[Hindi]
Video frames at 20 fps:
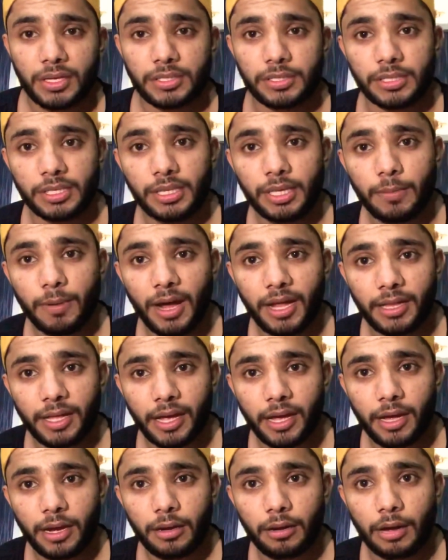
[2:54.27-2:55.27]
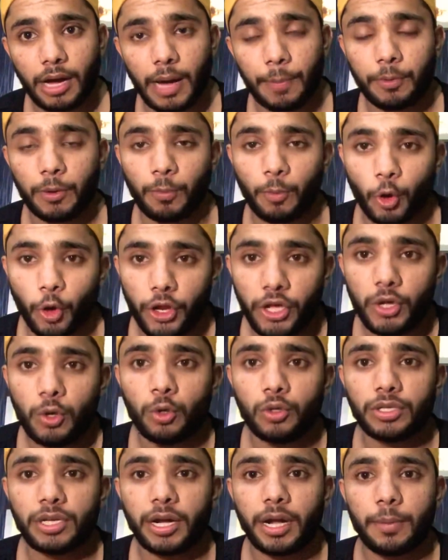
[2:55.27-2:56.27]
सीधी बात है यार आपकी बॉडी
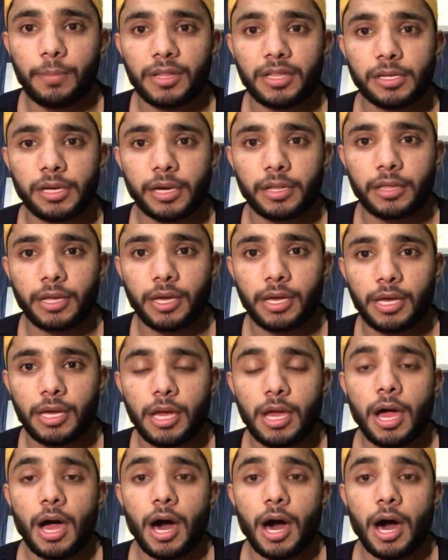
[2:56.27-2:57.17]
ग्रोथ करना बंद कर देगी